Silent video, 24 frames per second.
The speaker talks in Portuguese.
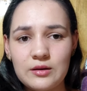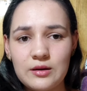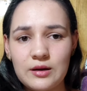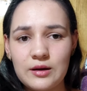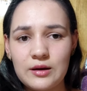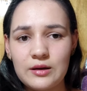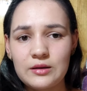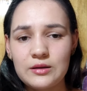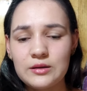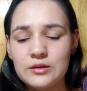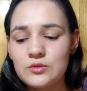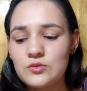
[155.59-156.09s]

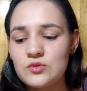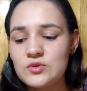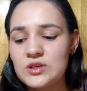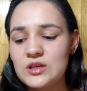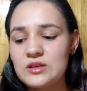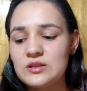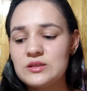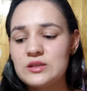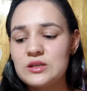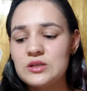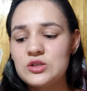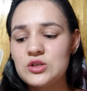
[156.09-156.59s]
Aí,
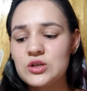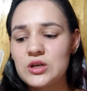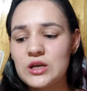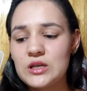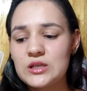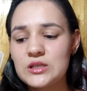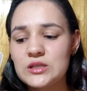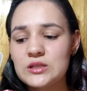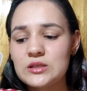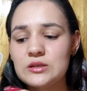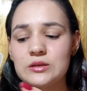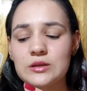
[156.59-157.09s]
200
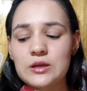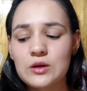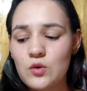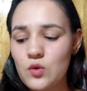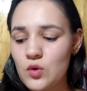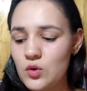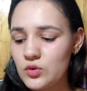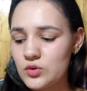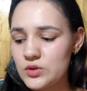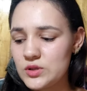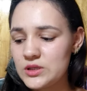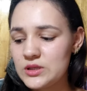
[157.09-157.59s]
etiquetas de
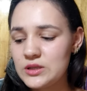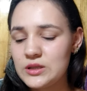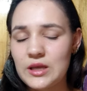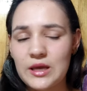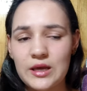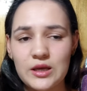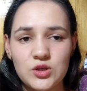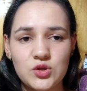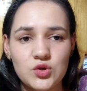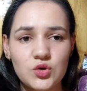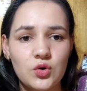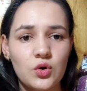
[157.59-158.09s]
couro
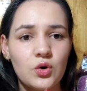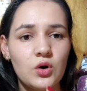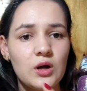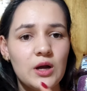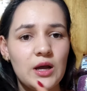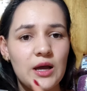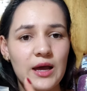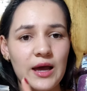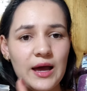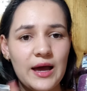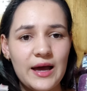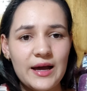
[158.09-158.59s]
sintético,
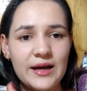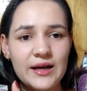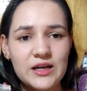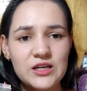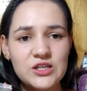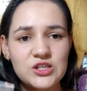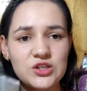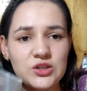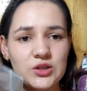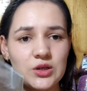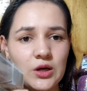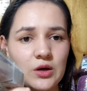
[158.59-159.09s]
a
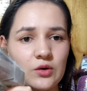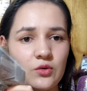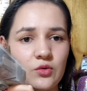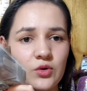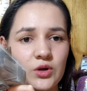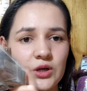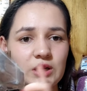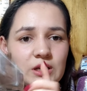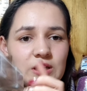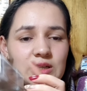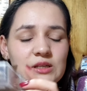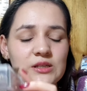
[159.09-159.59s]
caixinha
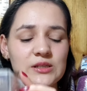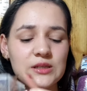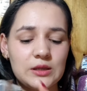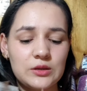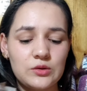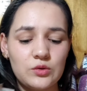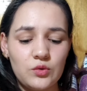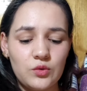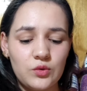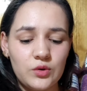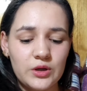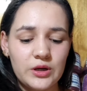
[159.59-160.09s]

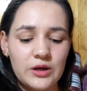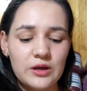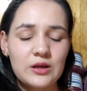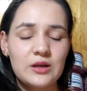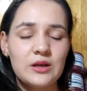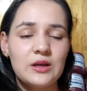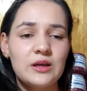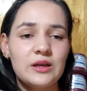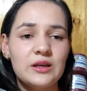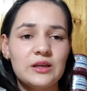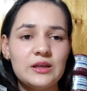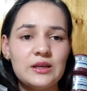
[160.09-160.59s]
organizadora
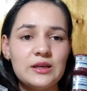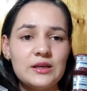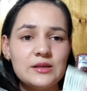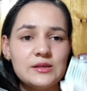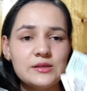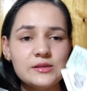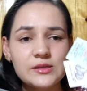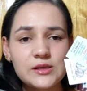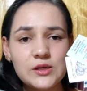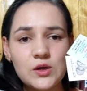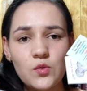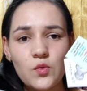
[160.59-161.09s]
e
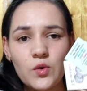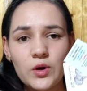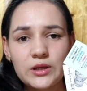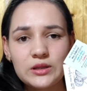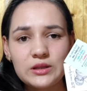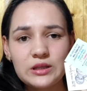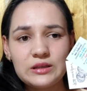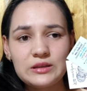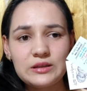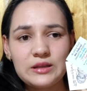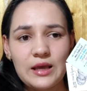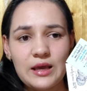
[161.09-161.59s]

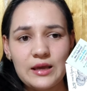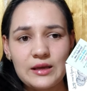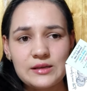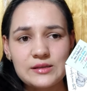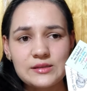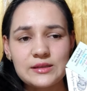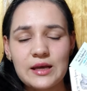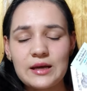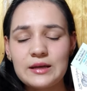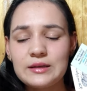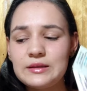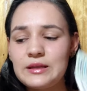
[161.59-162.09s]
50
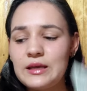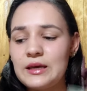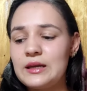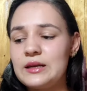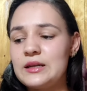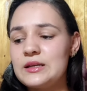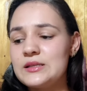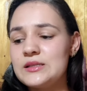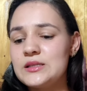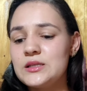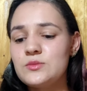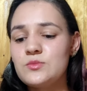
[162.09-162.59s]
tags, tá? De
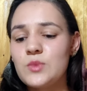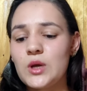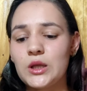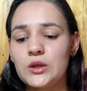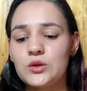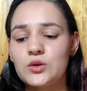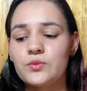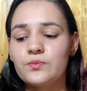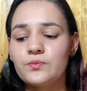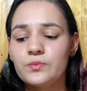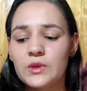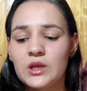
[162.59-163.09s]

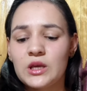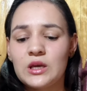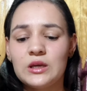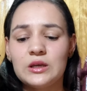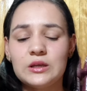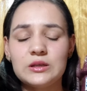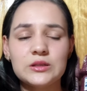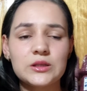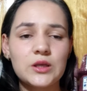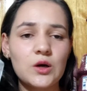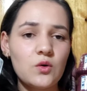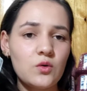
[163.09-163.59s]
agradecimento.
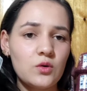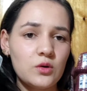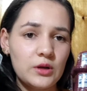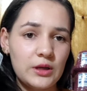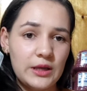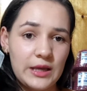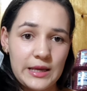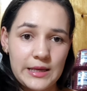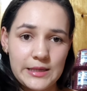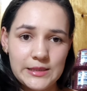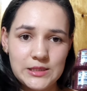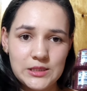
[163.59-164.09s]
Então,
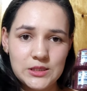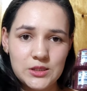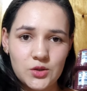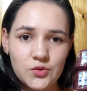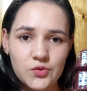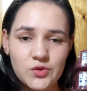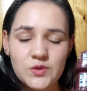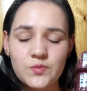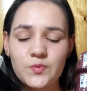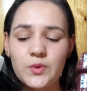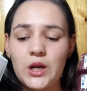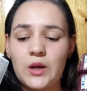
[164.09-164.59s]
esses
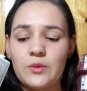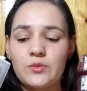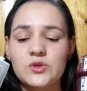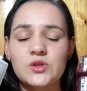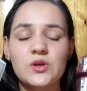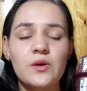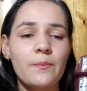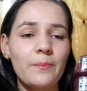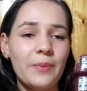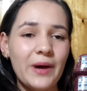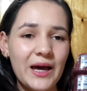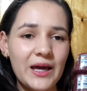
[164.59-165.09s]
são os
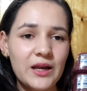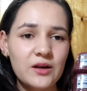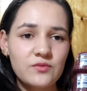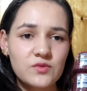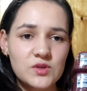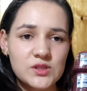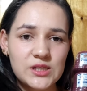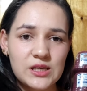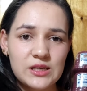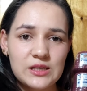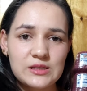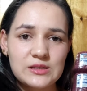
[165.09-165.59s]
prêmios. Para
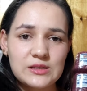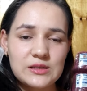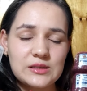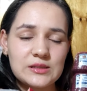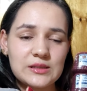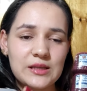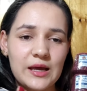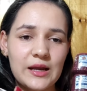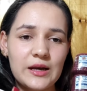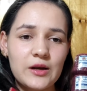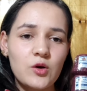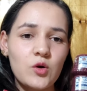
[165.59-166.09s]
vocês
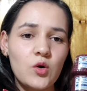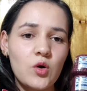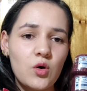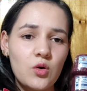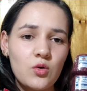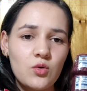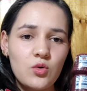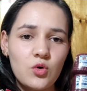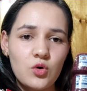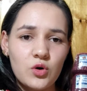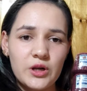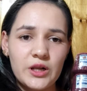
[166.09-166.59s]
estarem
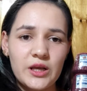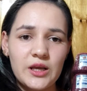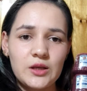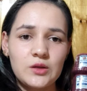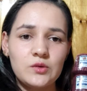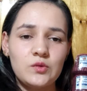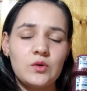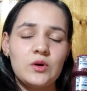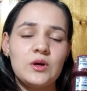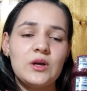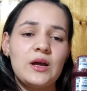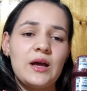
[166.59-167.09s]

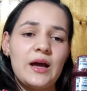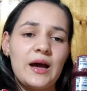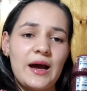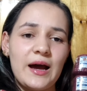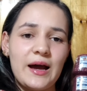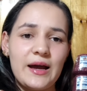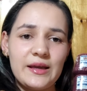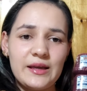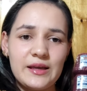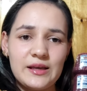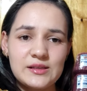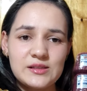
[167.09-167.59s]
concorrendo
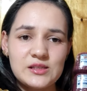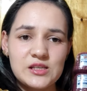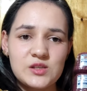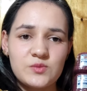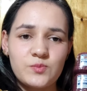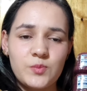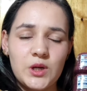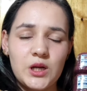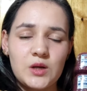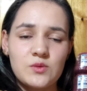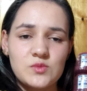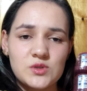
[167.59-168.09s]
a esses
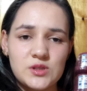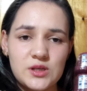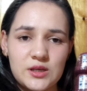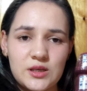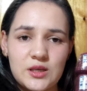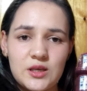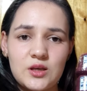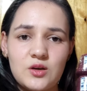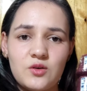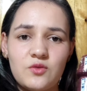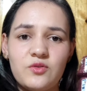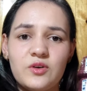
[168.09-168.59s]
prêmios
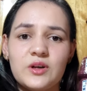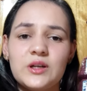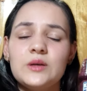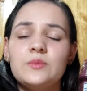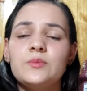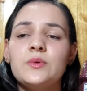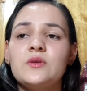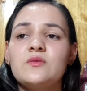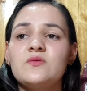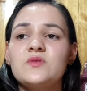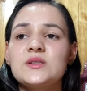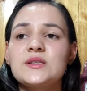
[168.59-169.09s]
aqui que eu falei
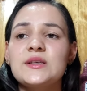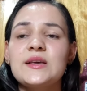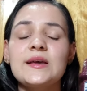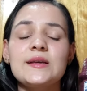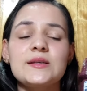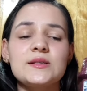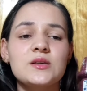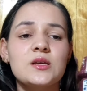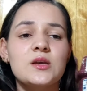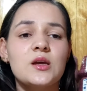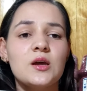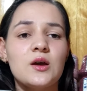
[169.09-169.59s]
para
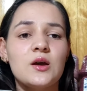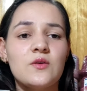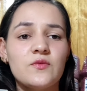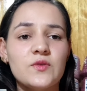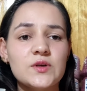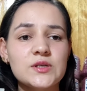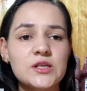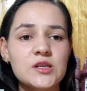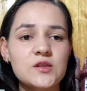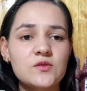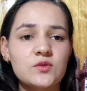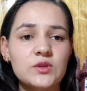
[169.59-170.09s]
vocês,
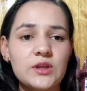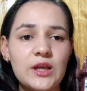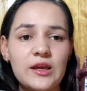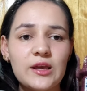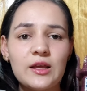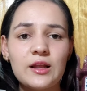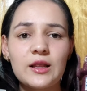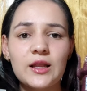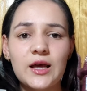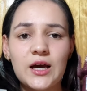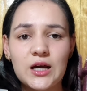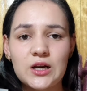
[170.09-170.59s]
vocês vão ter
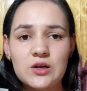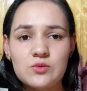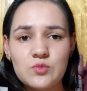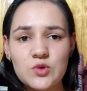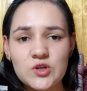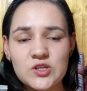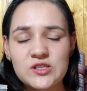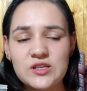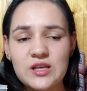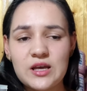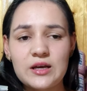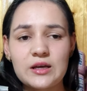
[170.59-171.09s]
que ir lá no
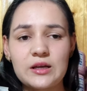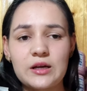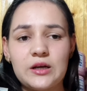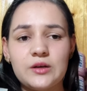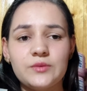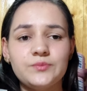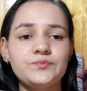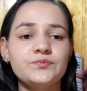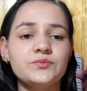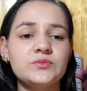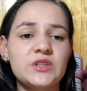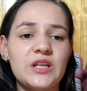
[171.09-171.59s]
meu
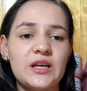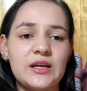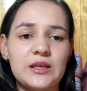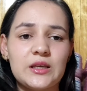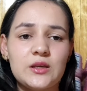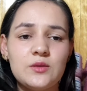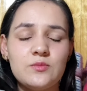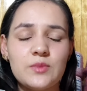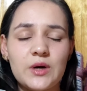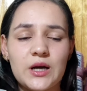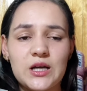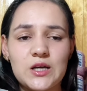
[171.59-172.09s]
Instagram, tá
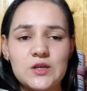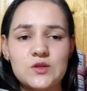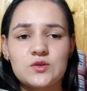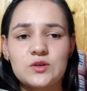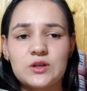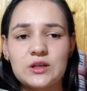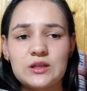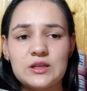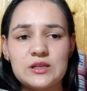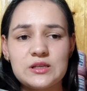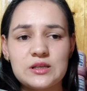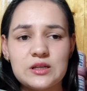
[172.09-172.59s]
aqui
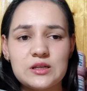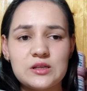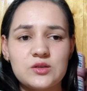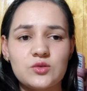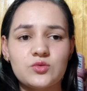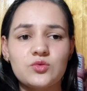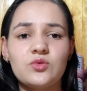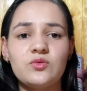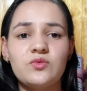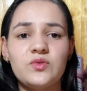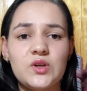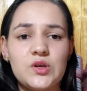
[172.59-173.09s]
embaixo na
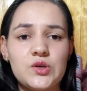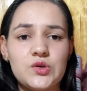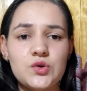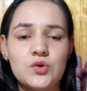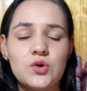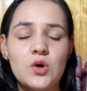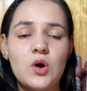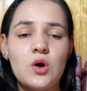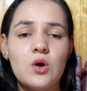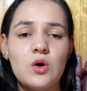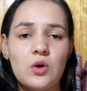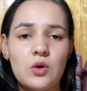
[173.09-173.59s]
descrição do
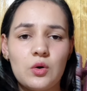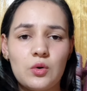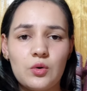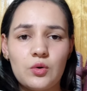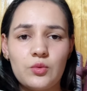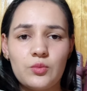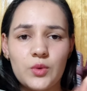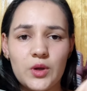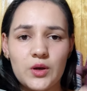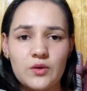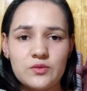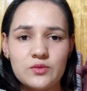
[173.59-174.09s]
vídeo,
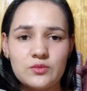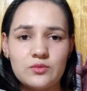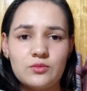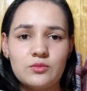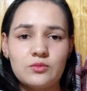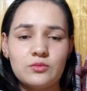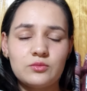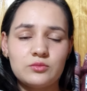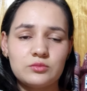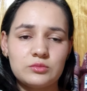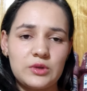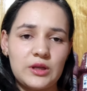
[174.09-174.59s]
o meu,
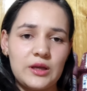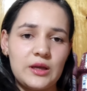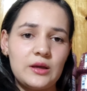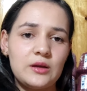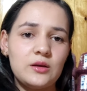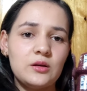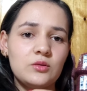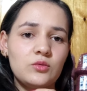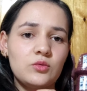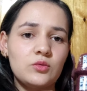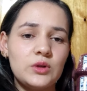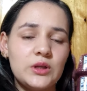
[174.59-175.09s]
né,
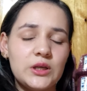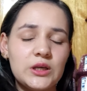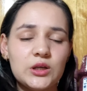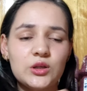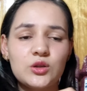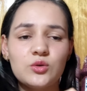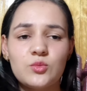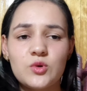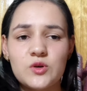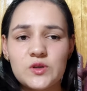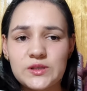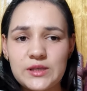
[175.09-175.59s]
o link
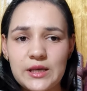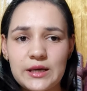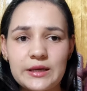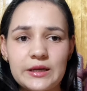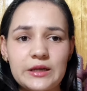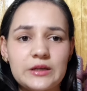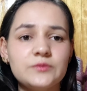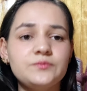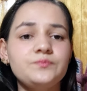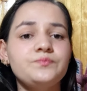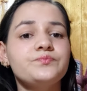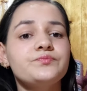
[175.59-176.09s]
do meu
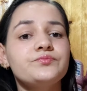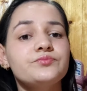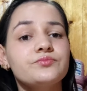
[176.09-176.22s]
Instagram.